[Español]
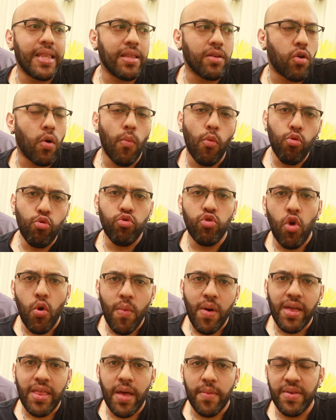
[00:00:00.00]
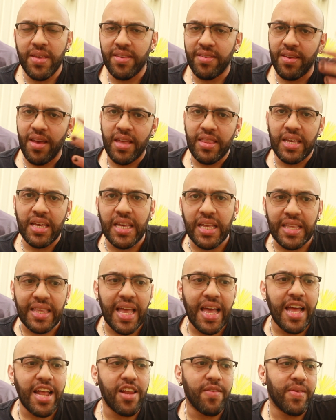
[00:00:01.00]
como un nómada, bien sea
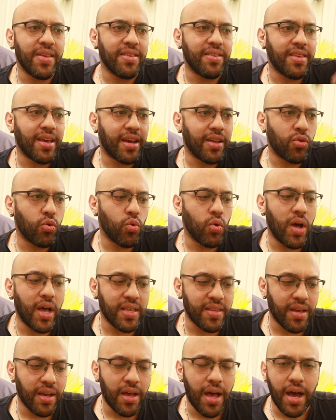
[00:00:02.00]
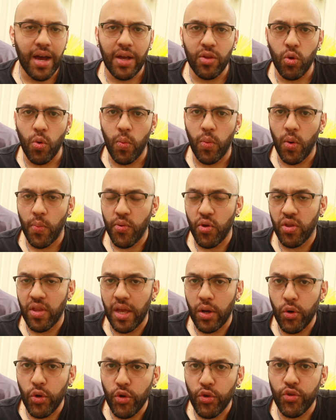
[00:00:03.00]
digital, bien sea que tú hagas tus propios
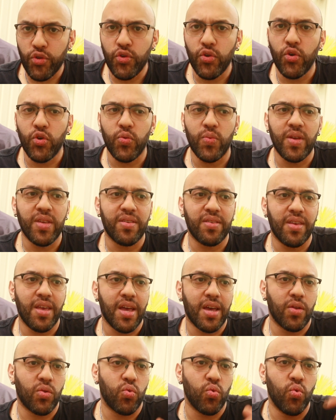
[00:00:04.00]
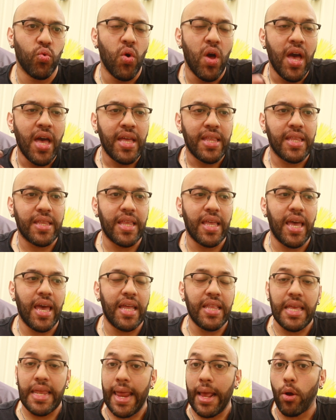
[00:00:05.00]
negocios, bien sea que tú
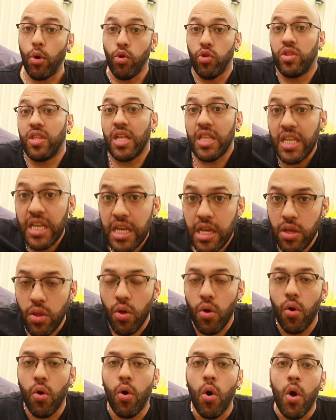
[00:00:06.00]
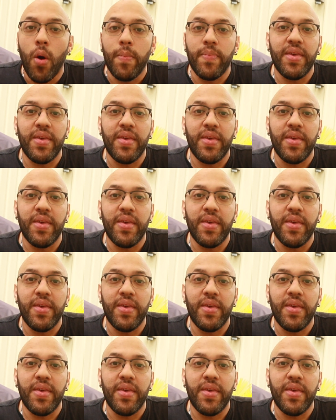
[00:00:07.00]
generes contenido,